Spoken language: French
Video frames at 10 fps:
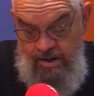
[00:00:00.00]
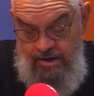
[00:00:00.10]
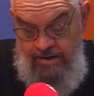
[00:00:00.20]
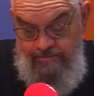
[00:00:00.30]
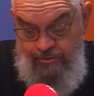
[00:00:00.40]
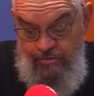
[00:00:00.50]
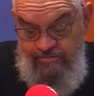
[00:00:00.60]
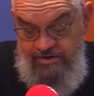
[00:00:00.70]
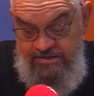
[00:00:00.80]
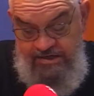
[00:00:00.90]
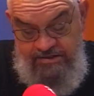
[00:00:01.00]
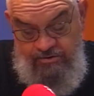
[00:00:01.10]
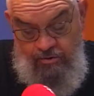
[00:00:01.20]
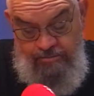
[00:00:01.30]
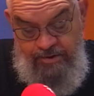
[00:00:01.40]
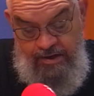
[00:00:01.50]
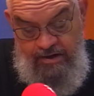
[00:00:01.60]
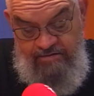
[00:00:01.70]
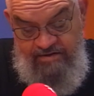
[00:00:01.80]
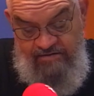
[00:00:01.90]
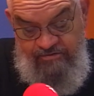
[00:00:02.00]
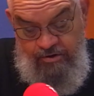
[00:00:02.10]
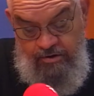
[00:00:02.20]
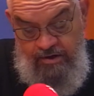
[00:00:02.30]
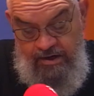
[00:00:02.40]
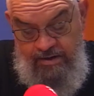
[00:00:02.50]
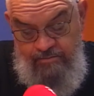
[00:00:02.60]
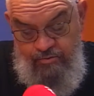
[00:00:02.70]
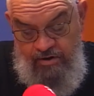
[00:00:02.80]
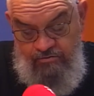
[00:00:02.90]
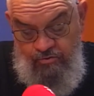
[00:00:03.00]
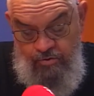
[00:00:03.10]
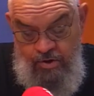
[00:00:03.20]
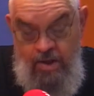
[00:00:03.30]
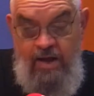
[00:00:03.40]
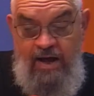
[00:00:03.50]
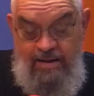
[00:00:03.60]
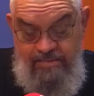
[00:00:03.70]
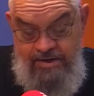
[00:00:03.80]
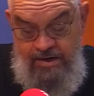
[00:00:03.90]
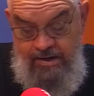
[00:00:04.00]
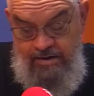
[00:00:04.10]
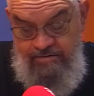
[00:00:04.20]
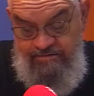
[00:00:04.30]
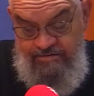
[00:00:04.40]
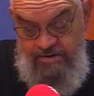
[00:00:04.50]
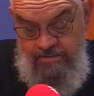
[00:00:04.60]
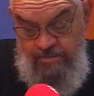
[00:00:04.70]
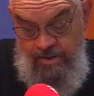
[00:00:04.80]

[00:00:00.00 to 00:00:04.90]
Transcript: Les pauvres, les estropiés, les aveugles et les boiteux, amène-les ici.